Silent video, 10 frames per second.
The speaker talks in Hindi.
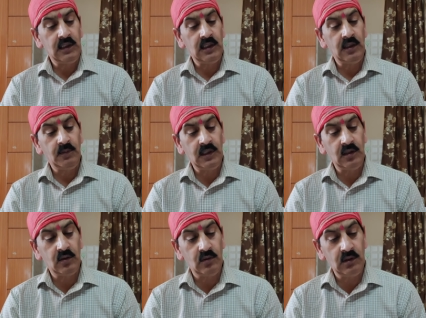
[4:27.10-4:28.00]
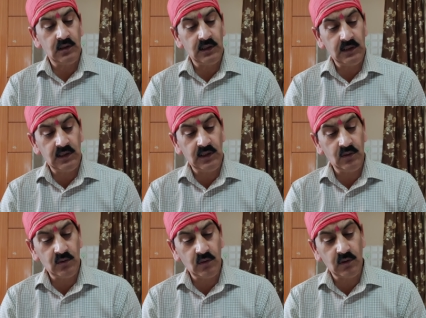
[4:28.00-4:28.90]
अजर अमर गुण निधि
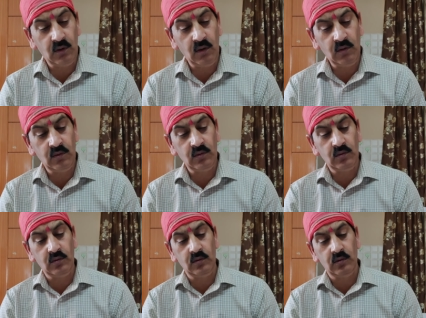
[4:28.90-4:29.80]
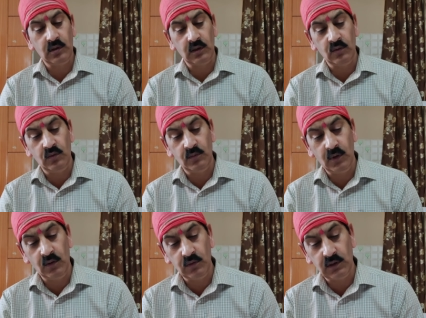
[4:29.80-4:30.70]
सुत हो करूँ
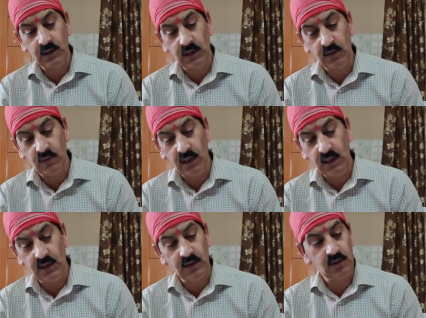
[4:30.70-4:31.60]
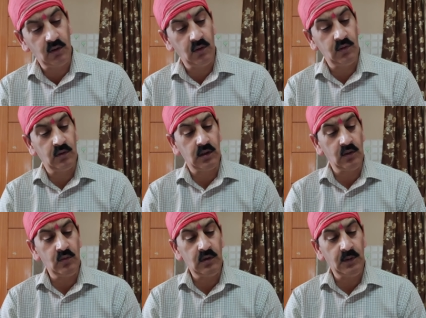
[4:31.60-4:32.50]
बहुत रघुनायक शोहु
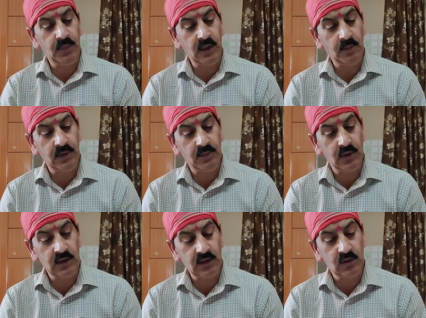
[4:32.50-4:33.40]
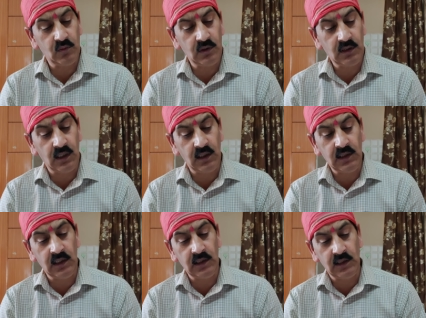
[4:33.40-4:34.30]
करूँ कृपा प्रभु अस
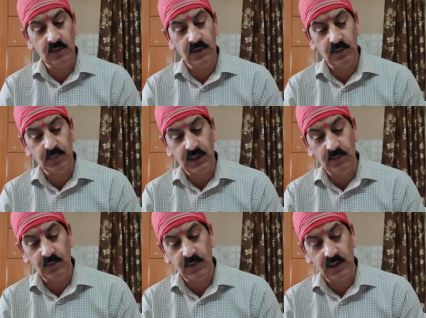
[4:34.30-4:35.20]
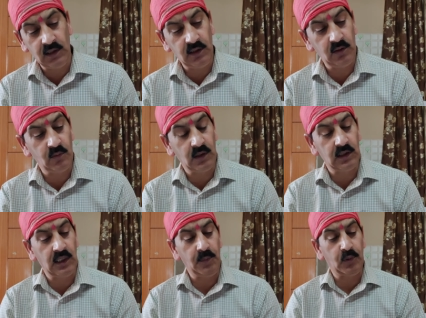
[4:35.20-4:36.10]
सुनिकाना काना निर्भर प्रेम मगन हनुमान
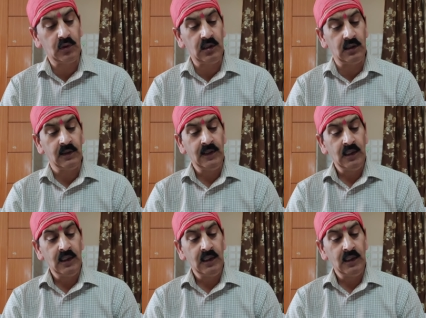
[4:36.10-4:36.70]
समान है पुत्र